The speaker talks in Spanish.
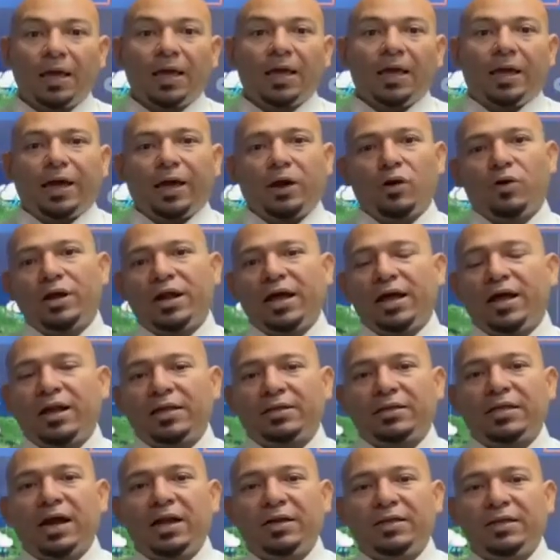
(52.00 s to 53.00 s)
En horas de
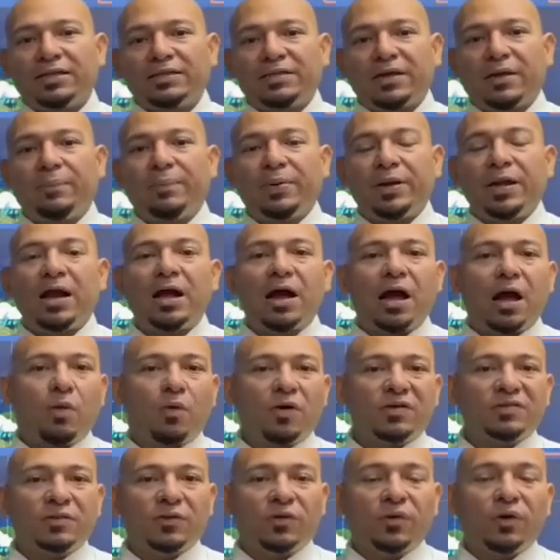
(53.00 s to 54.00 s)
la tarde se esperan
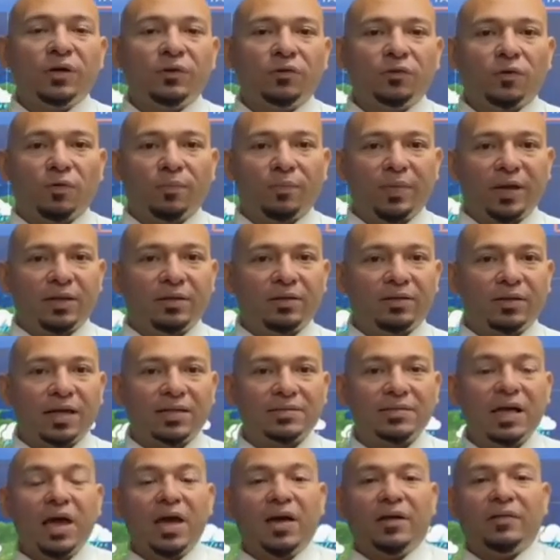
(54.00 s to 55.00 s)
aguaceros y
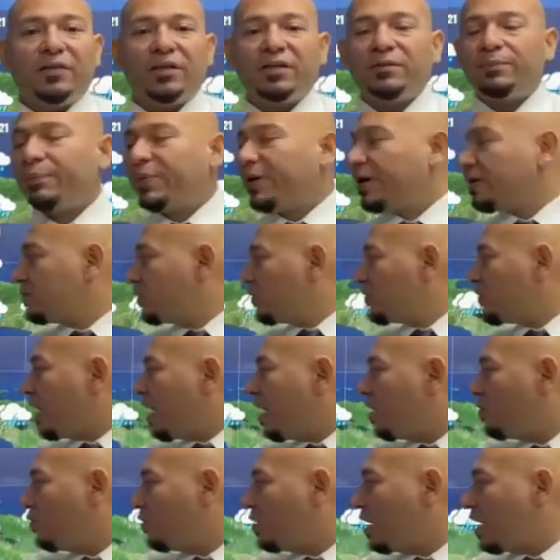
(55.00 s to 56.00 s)
tormentas dispersos
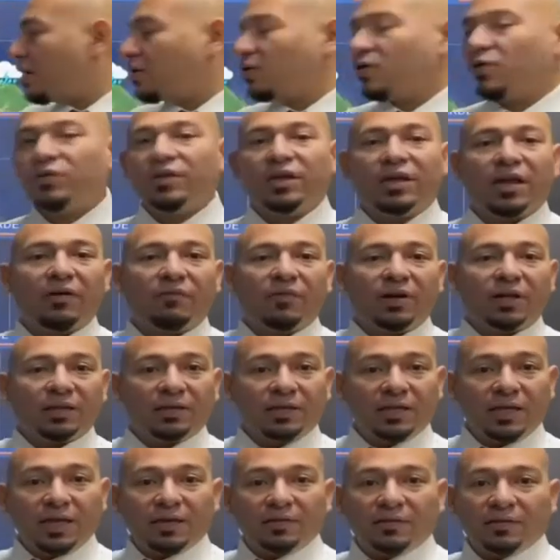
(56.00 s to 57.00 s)
a lo largo de la
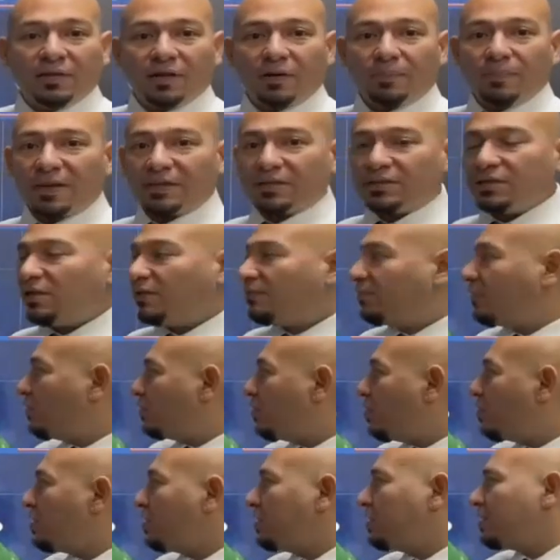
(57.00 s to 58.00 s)
vertiente del
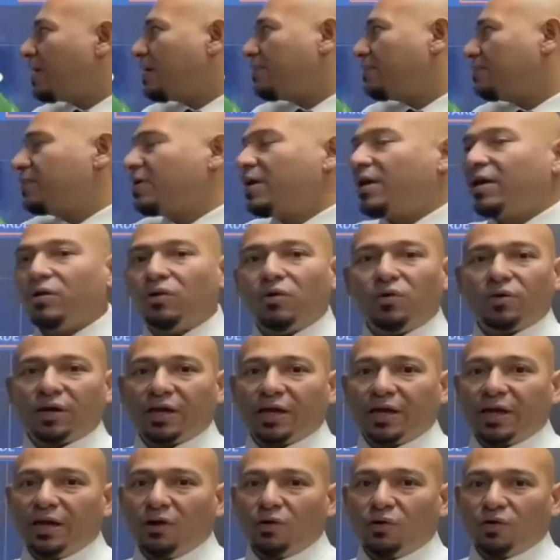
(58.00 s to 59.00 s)
Pacífico y también lo
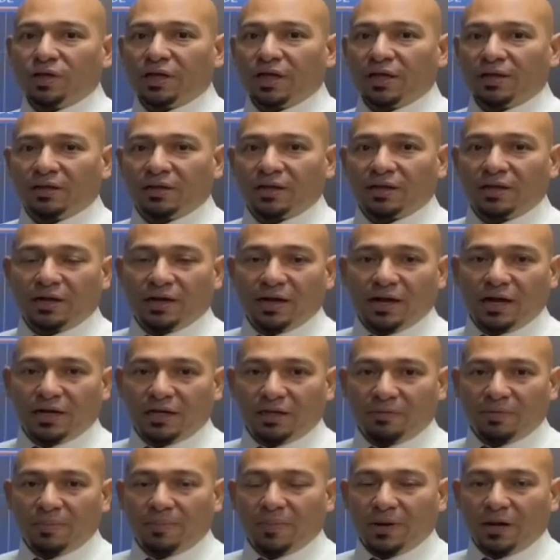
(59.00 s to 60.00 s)
que es el oriente del
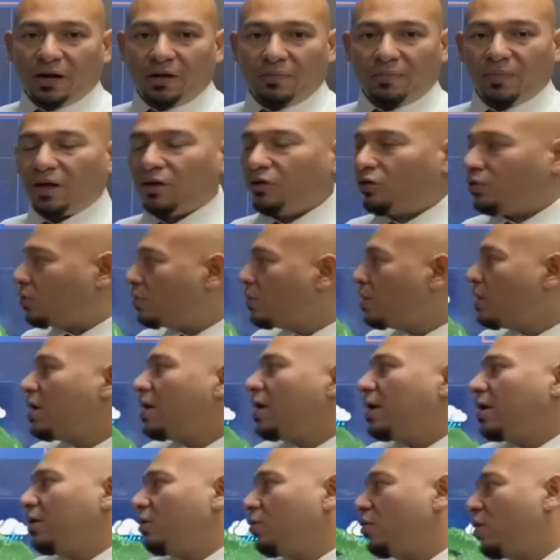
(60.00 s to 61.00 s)
Caribe panameño.
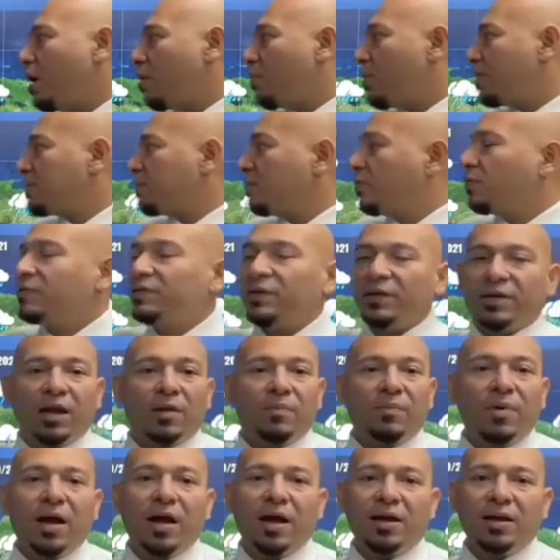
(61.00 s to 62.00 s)
Los aguaceros
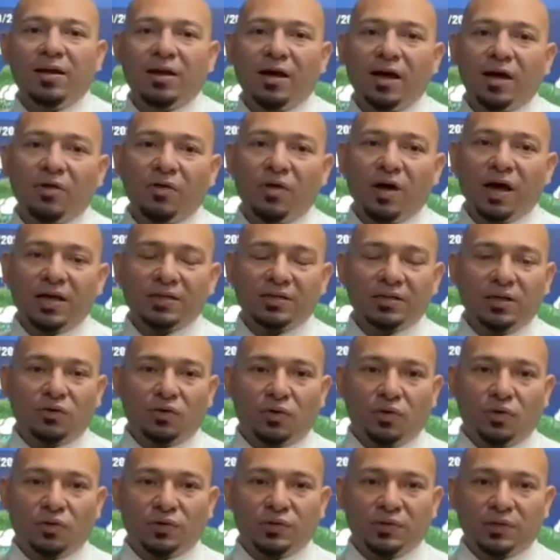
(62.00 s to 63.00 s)
serán más aislados hacia el
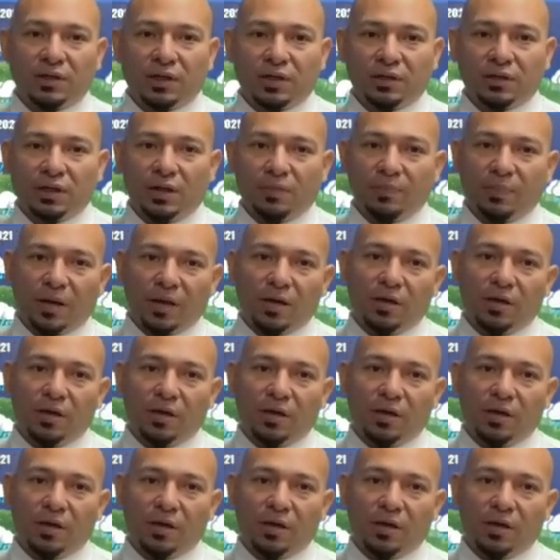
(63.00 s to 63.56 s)
noroccidente del país,